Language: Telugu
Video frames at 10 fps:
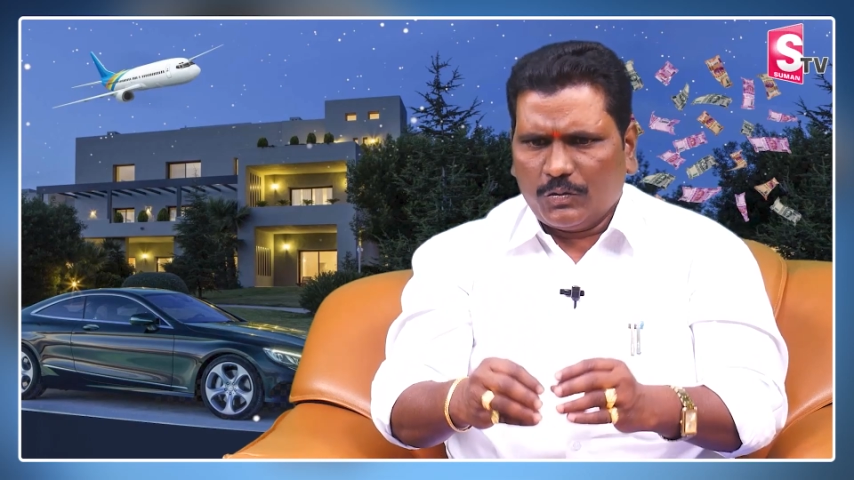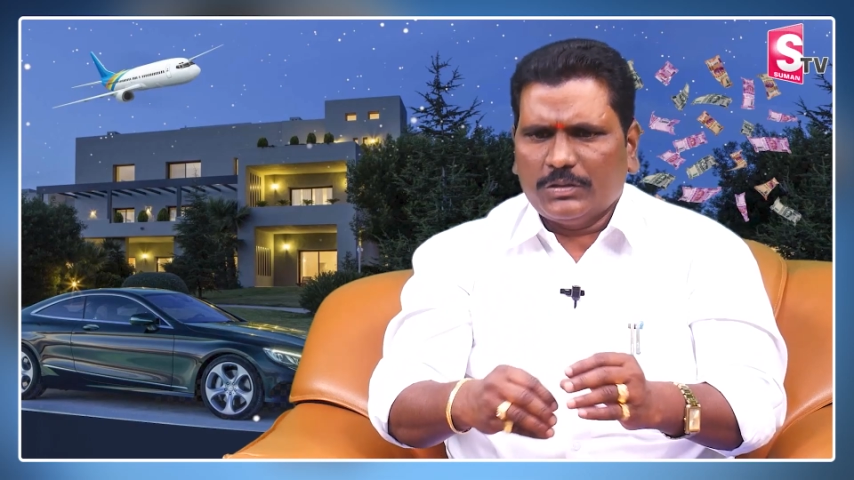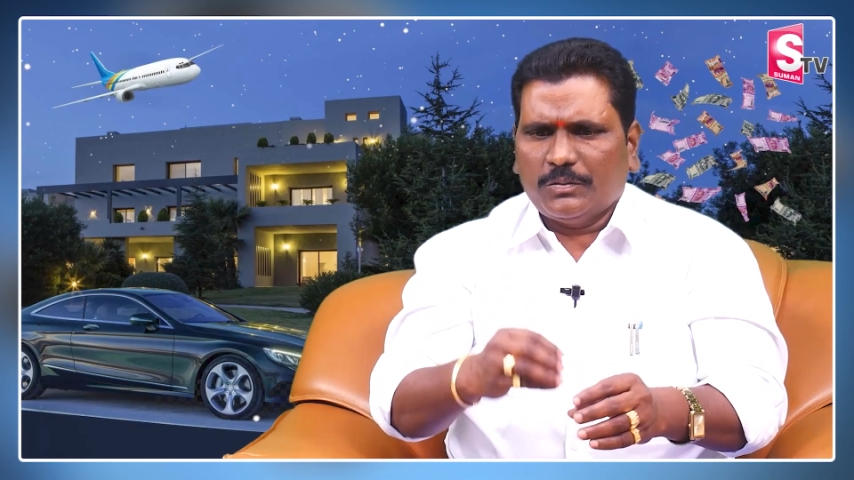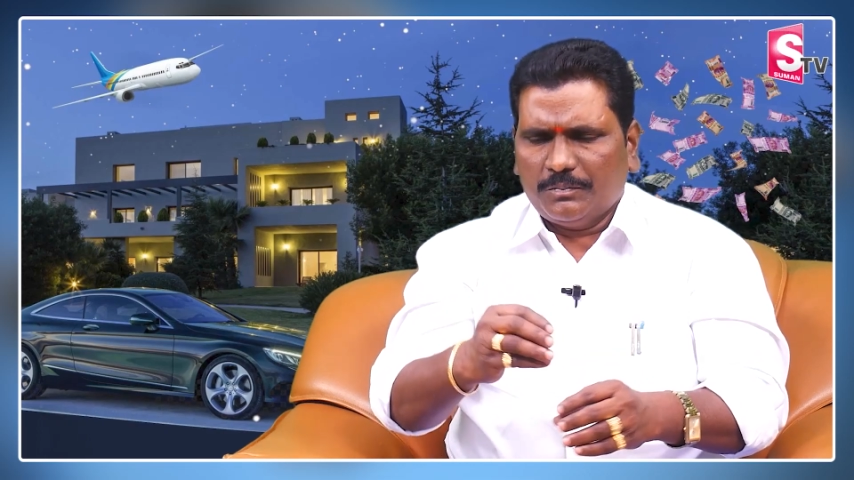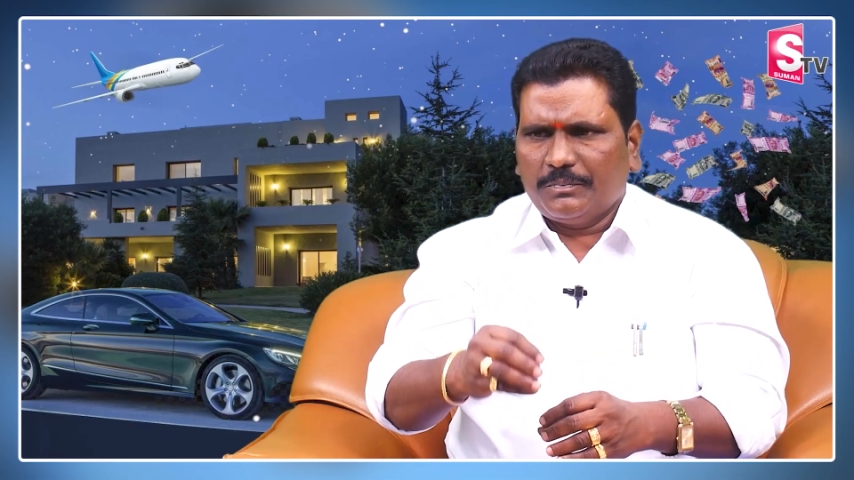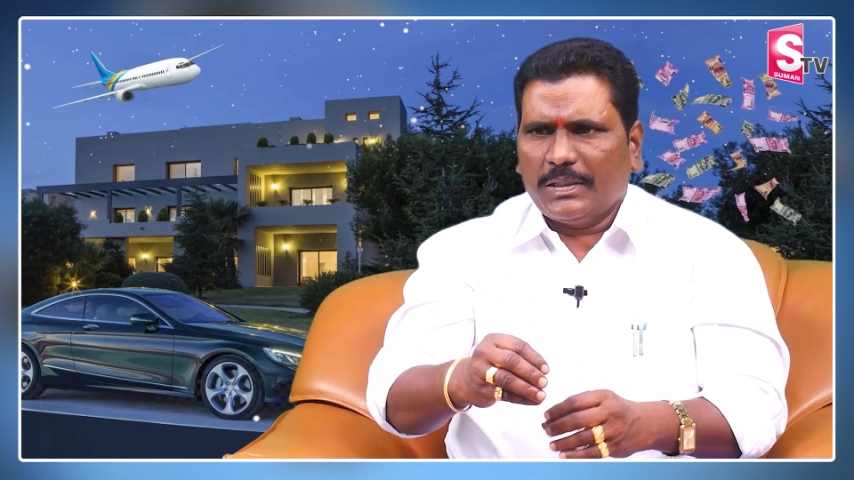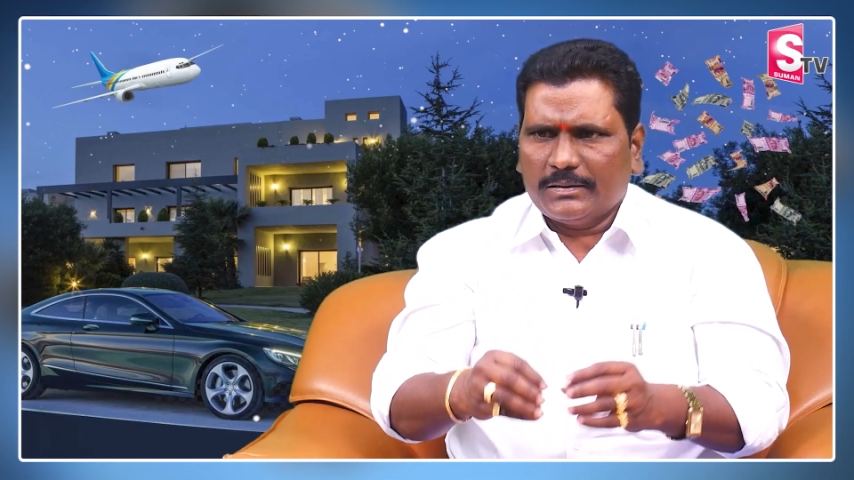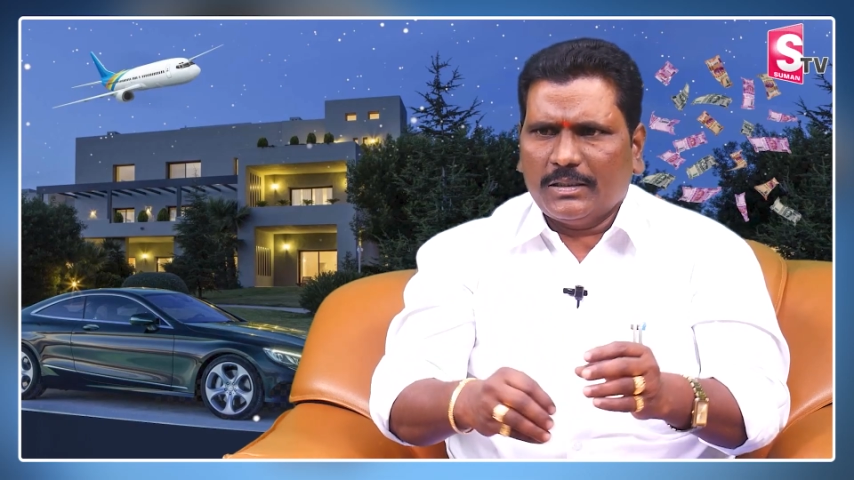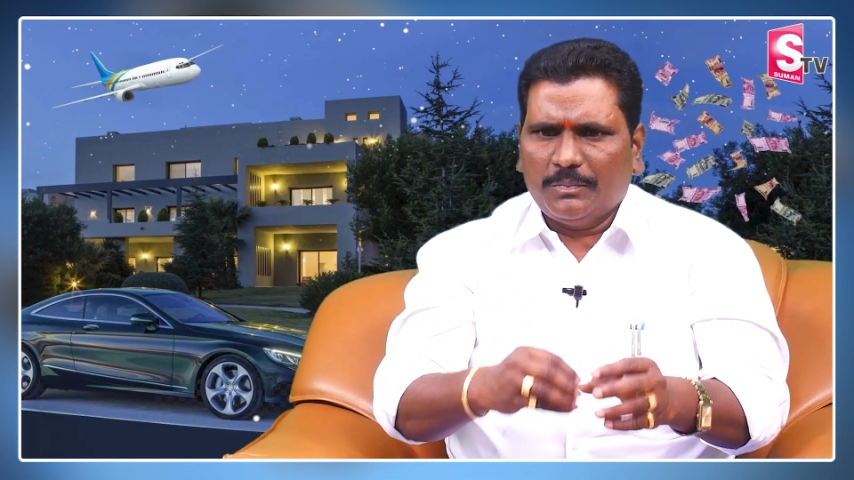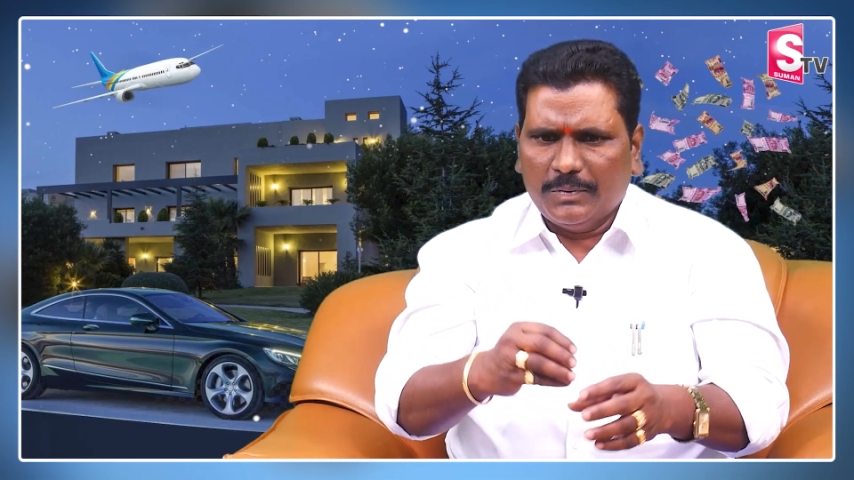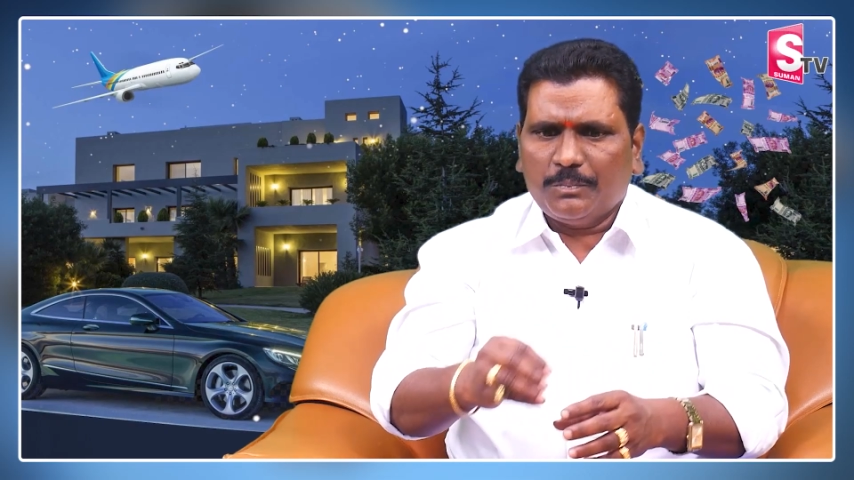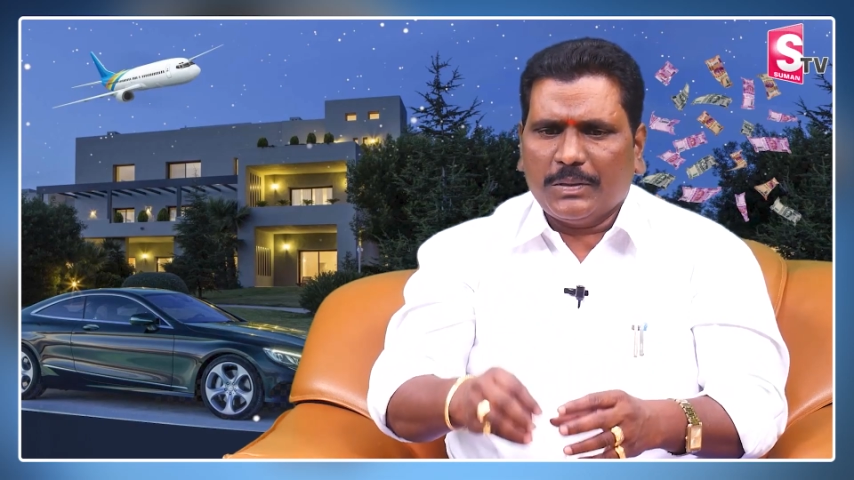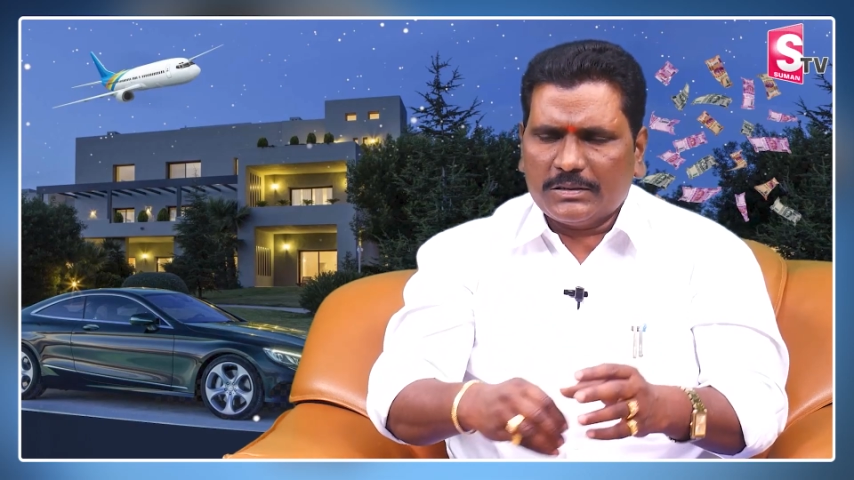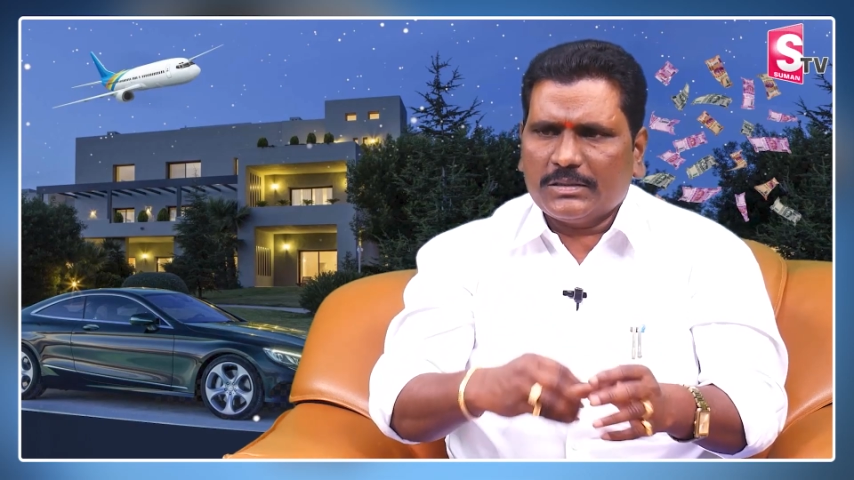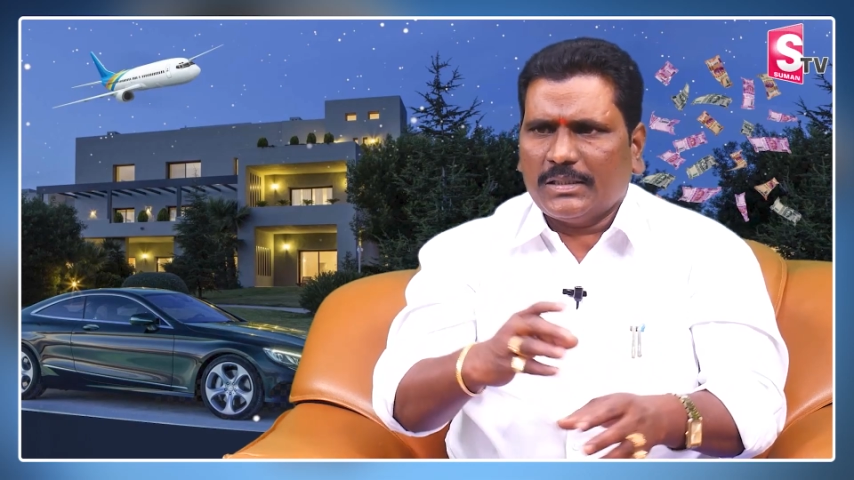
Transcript: కొంచెం ప్రయత్నాలు మీరు ఫస్ట్